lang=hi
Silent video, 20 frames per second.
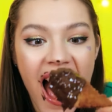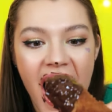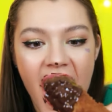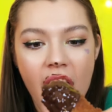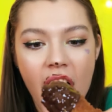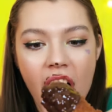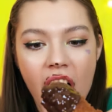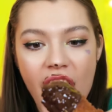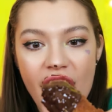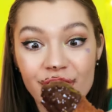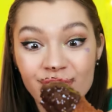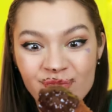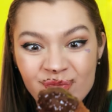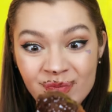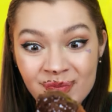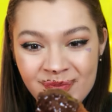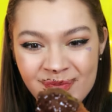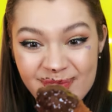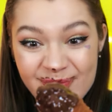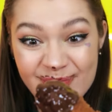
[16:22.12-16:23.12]
एन जी ने
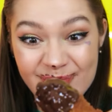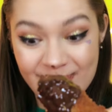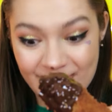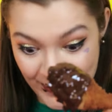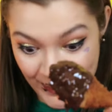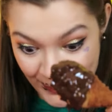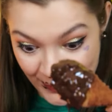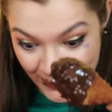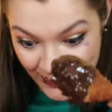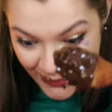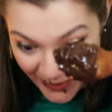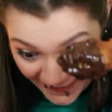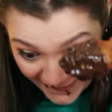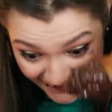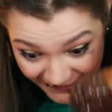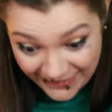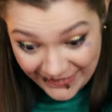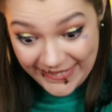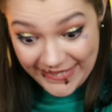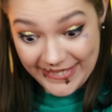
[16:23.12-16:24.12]
तुम्हें उल्लू
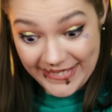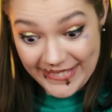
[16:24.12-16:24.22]
बनाया